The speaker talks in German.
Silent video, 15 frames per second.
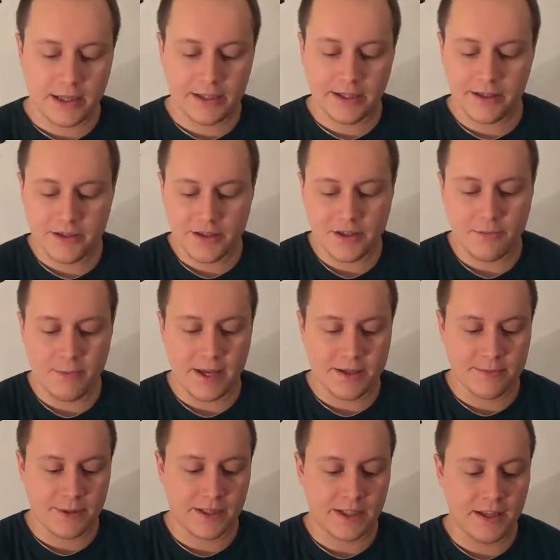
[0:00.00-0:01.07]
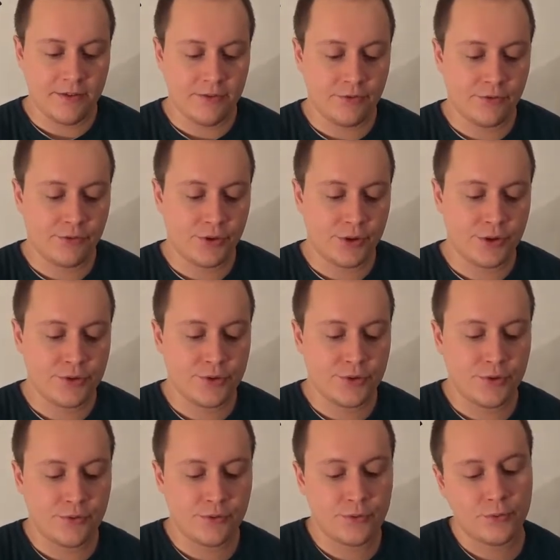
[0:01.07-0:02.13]
kritische Perspektiven von
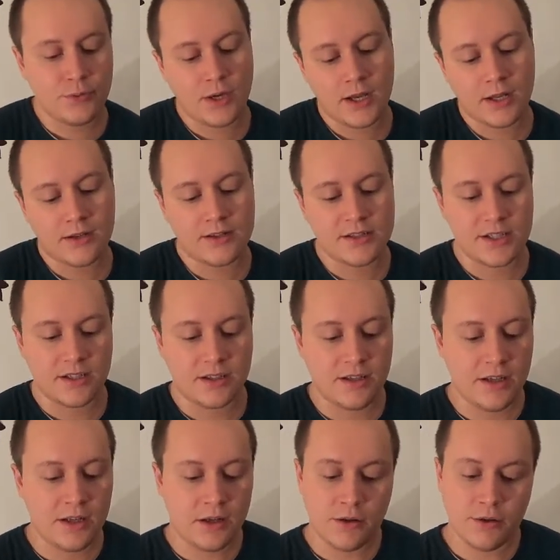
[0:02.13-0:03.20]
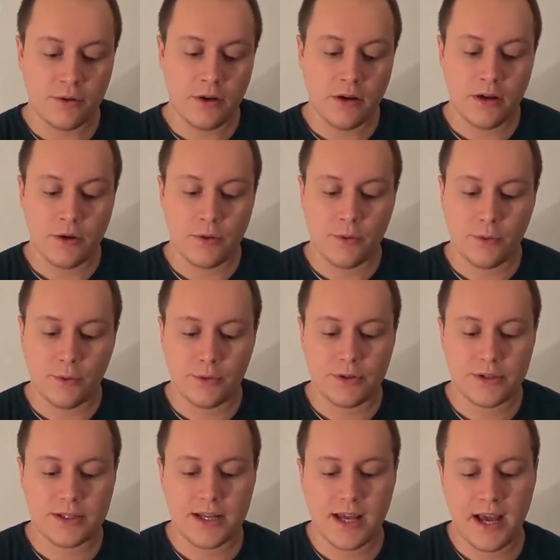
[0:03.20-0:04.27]
Zülfukar Cetin
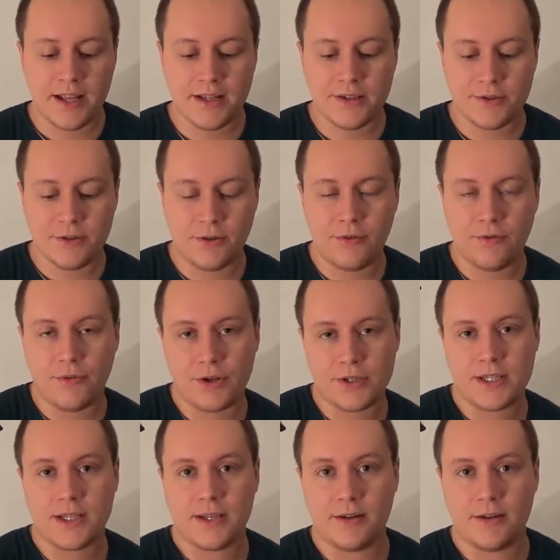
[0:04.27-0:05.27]
und Heinz-Jürgen Voss